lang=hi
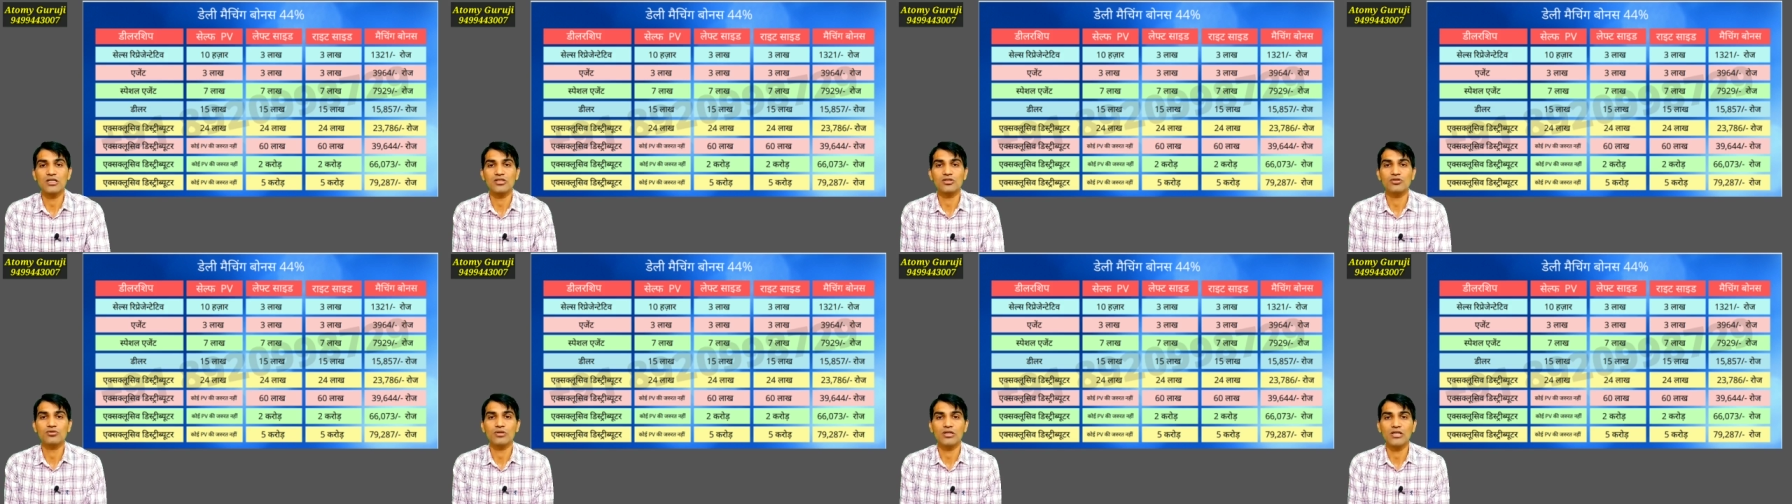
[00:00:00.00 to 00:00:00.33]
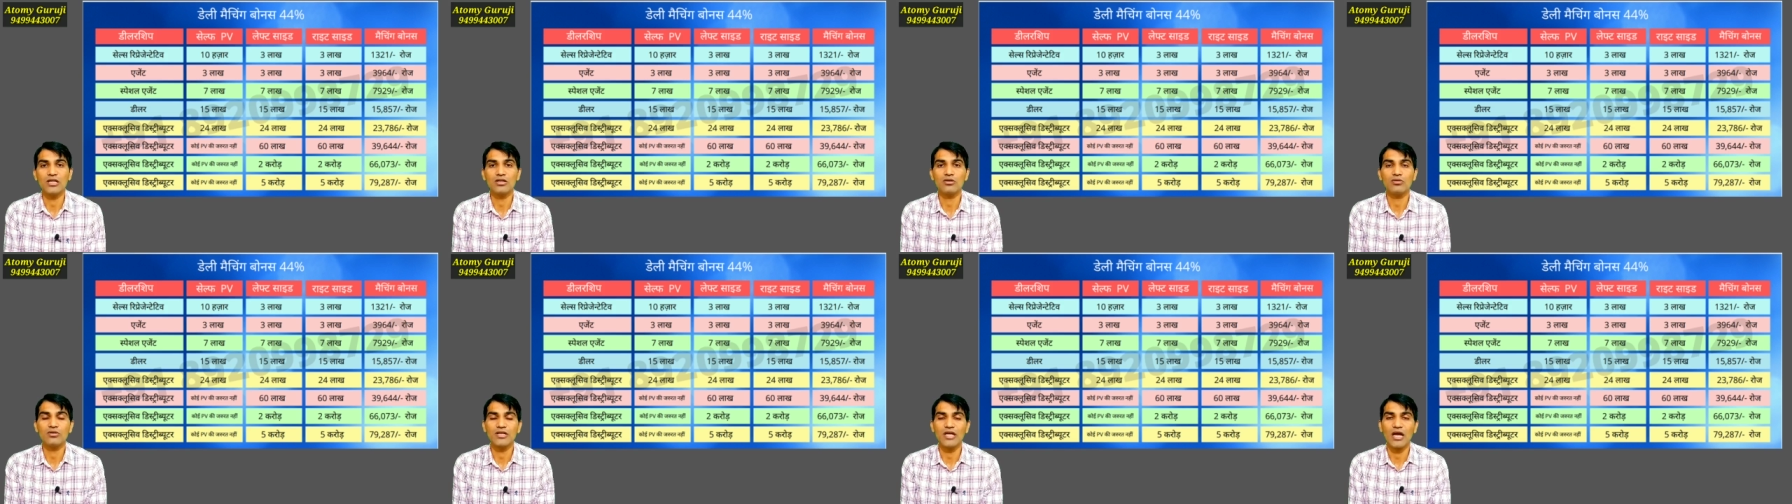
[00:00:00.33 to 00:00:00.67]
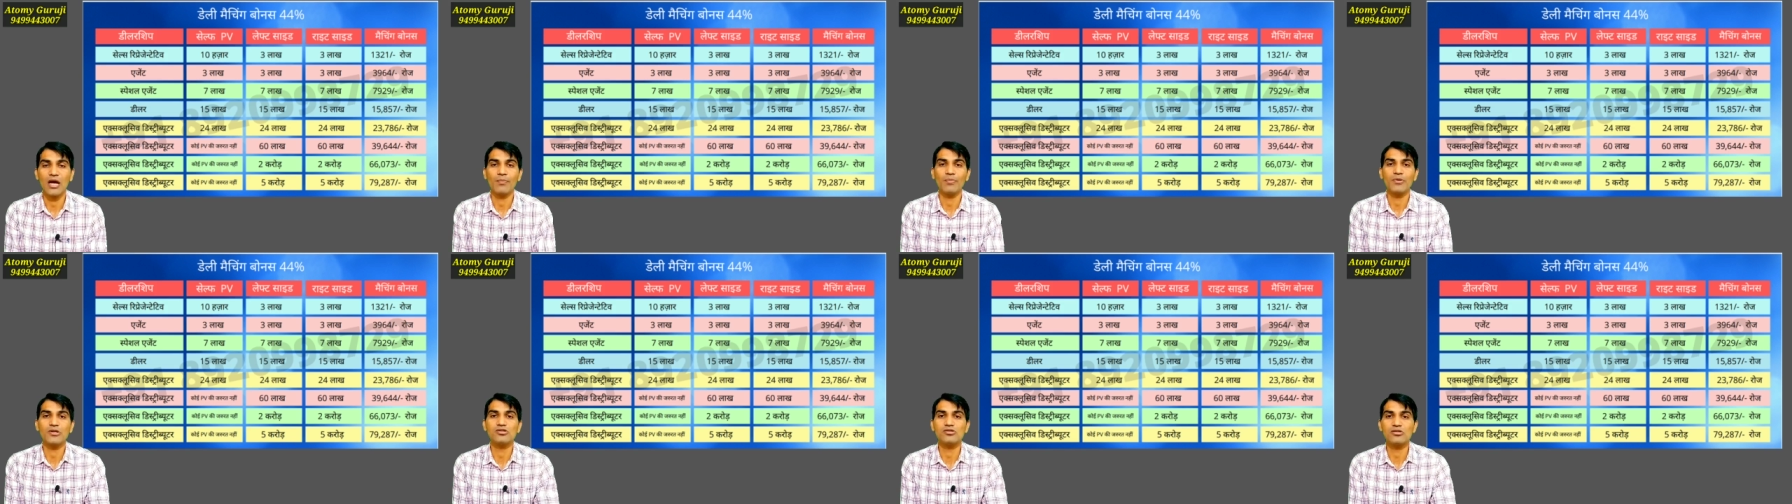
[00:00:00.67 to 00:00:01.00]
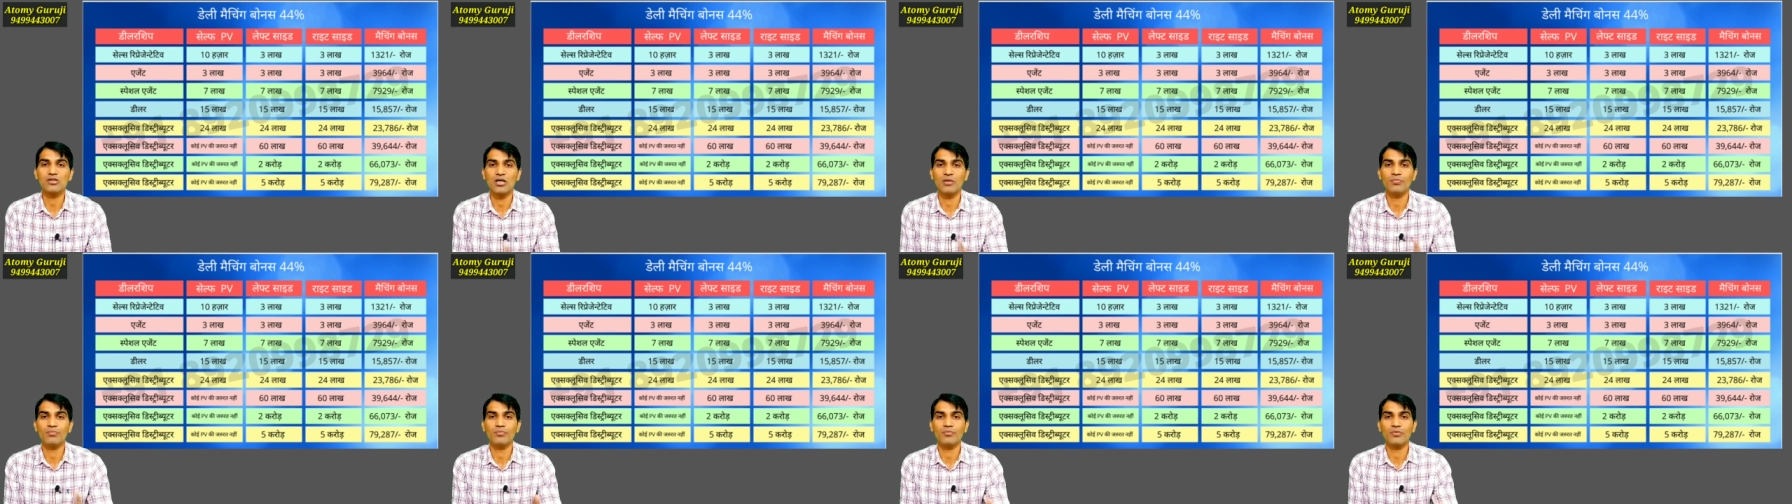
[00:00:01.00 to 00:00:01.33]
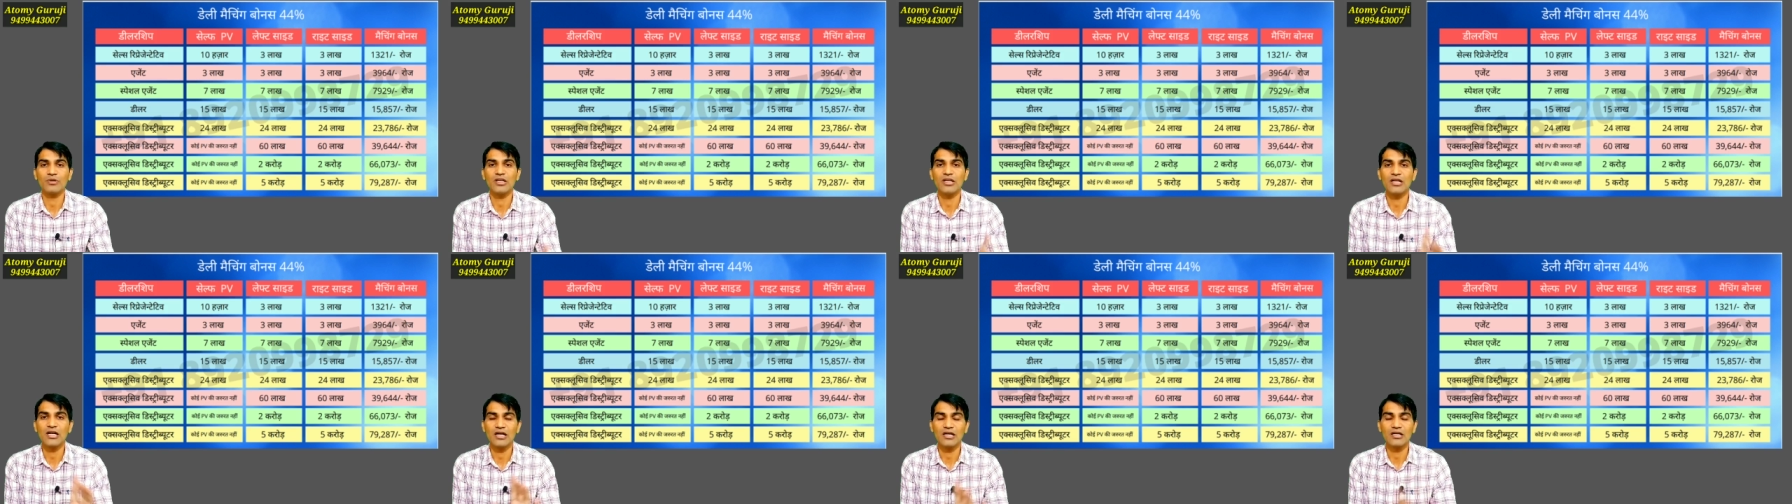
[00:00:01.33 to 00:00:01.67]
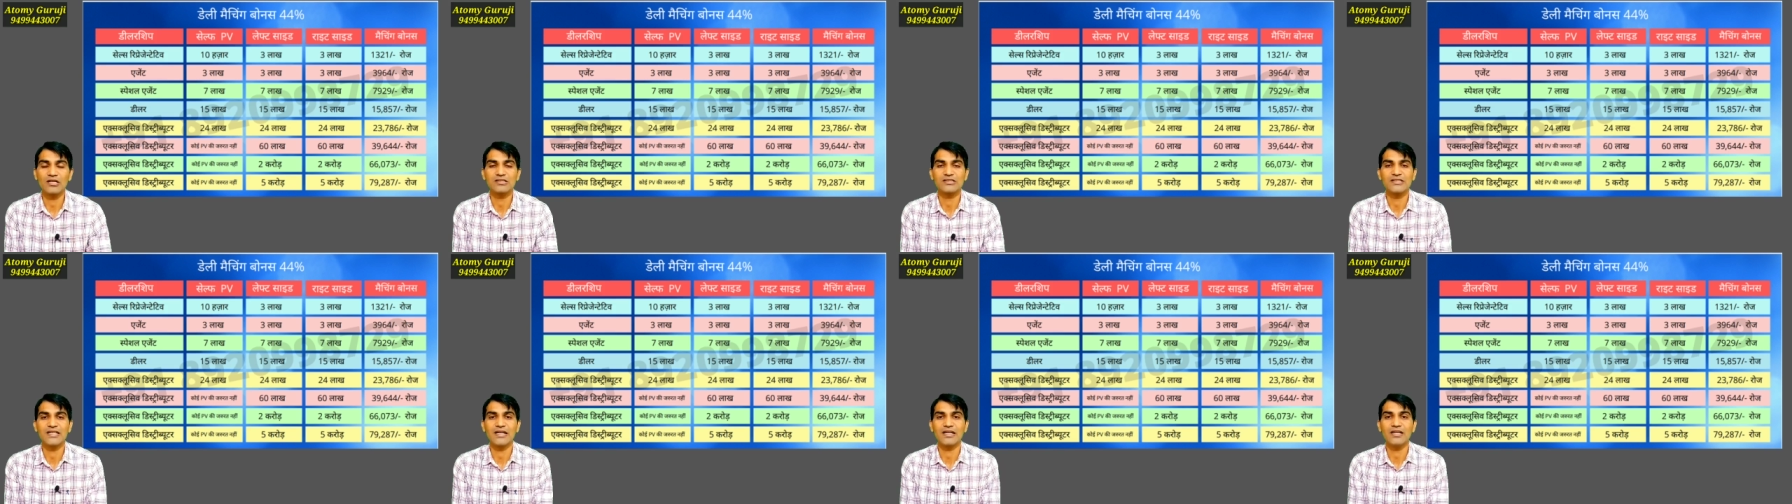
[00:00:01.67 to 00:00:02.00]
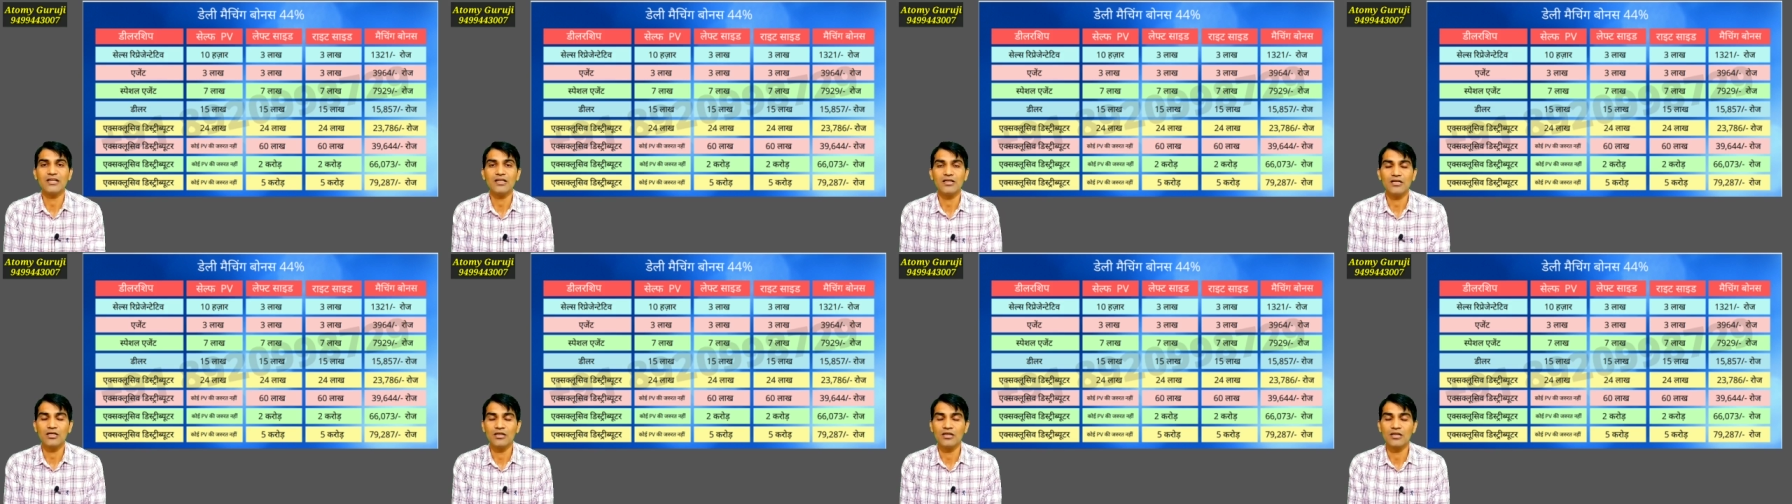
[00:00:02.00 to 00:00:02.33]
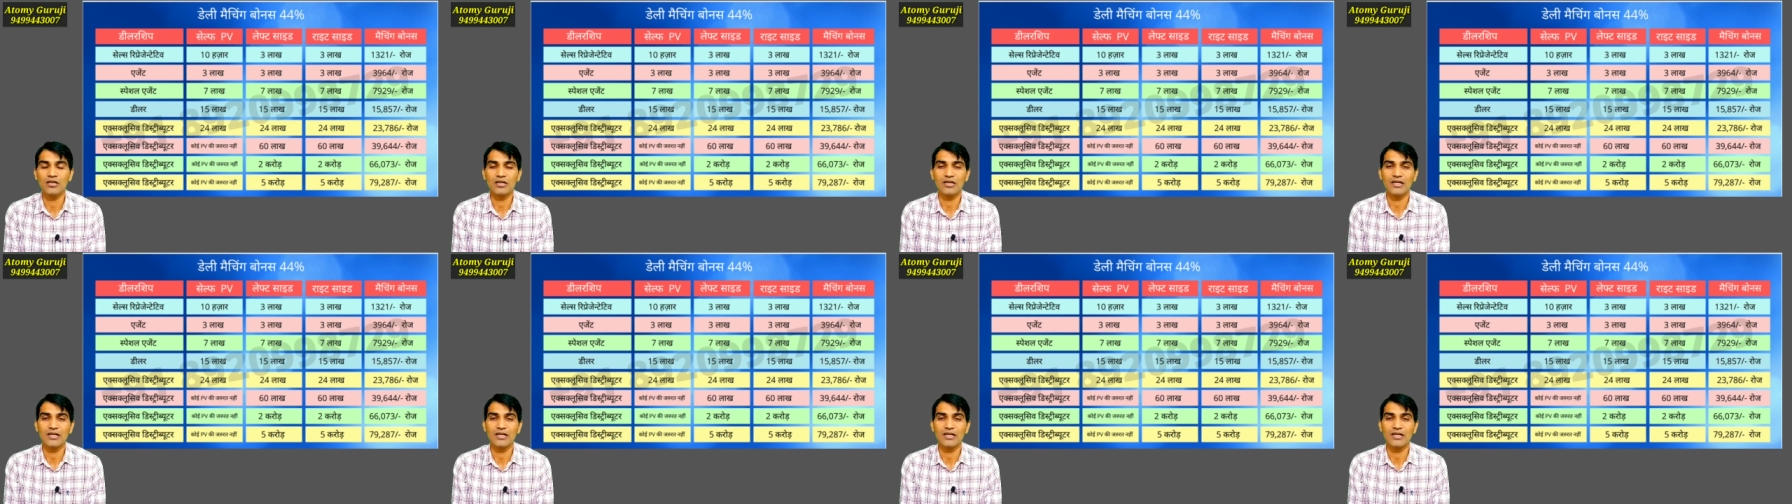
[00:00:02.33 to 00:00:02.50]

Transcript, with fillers: कर चुकी है तो यहाँ पर जो कंपनी का सेकंड